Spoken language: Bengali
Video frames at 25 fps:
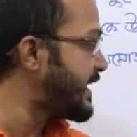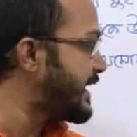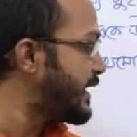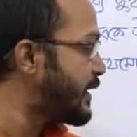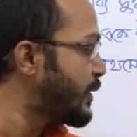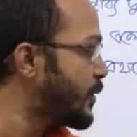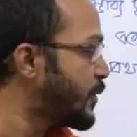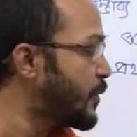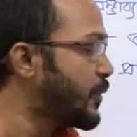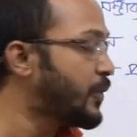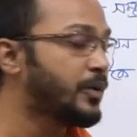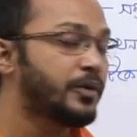
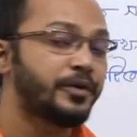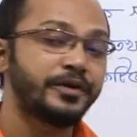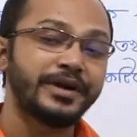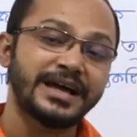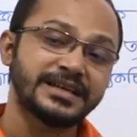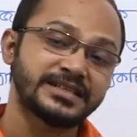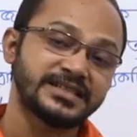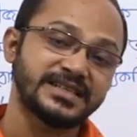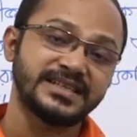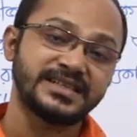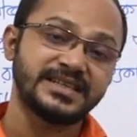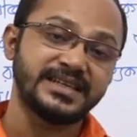কিউ
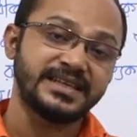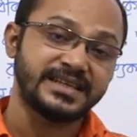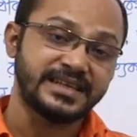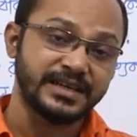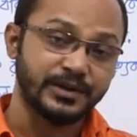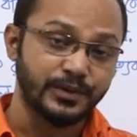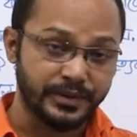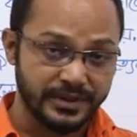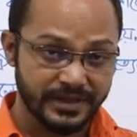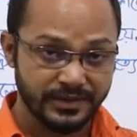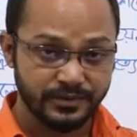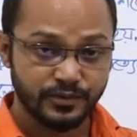
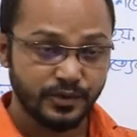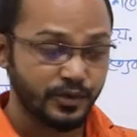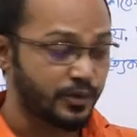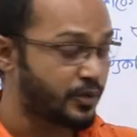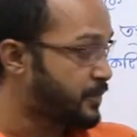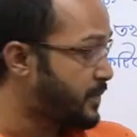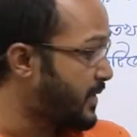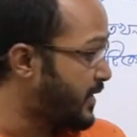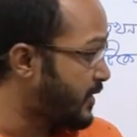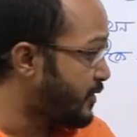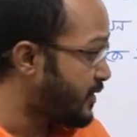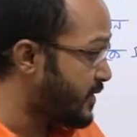রাশিটিকেও কিন্তু
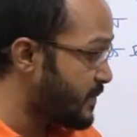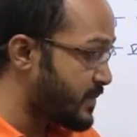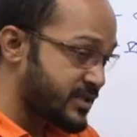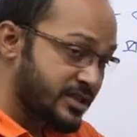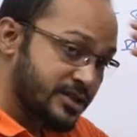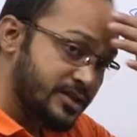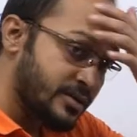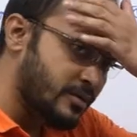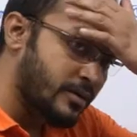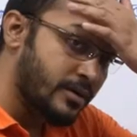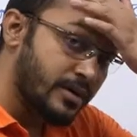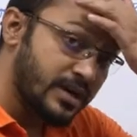উৎপাদক
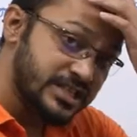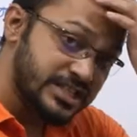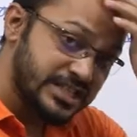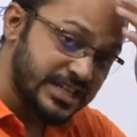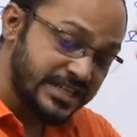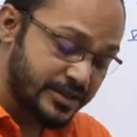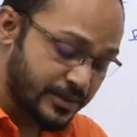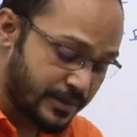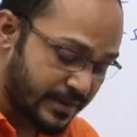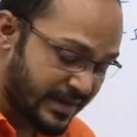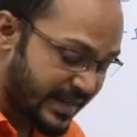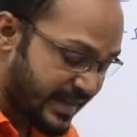বিশ্লেষণ করা
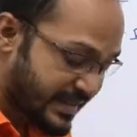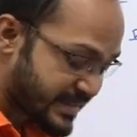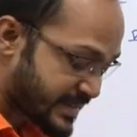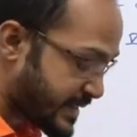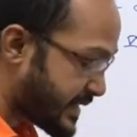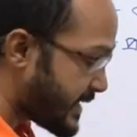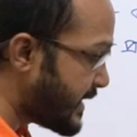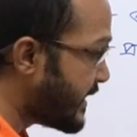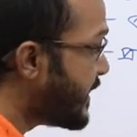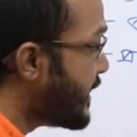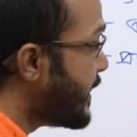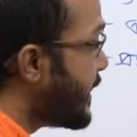শেষ হয়ে
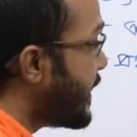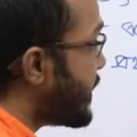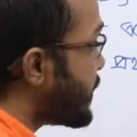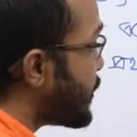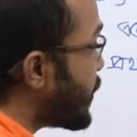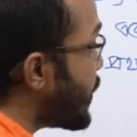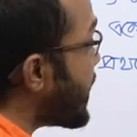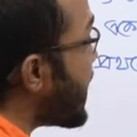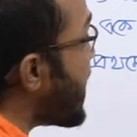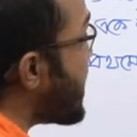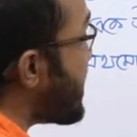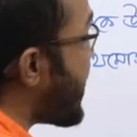গেছে
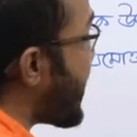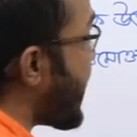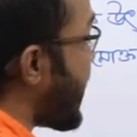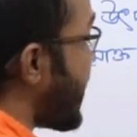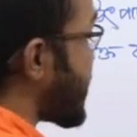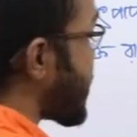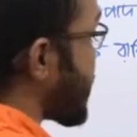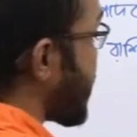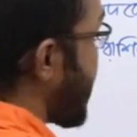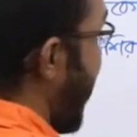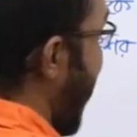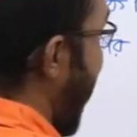তো এবার
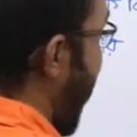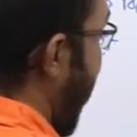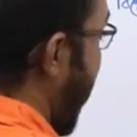আসো